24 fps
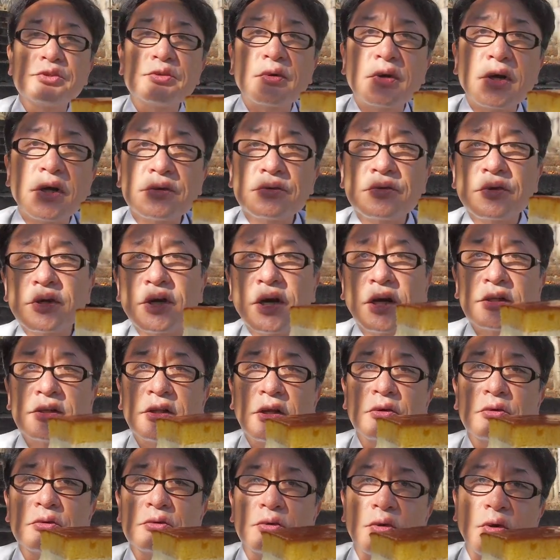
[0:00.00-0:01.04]
とかんといかん
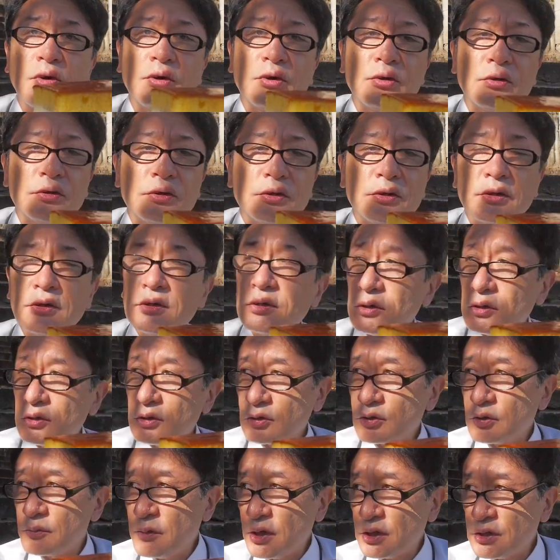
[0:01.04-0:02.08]
だろうと
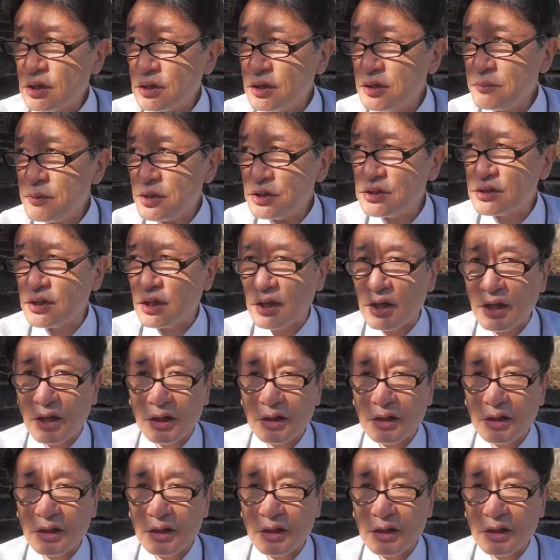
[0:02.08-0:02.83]
また来ましたね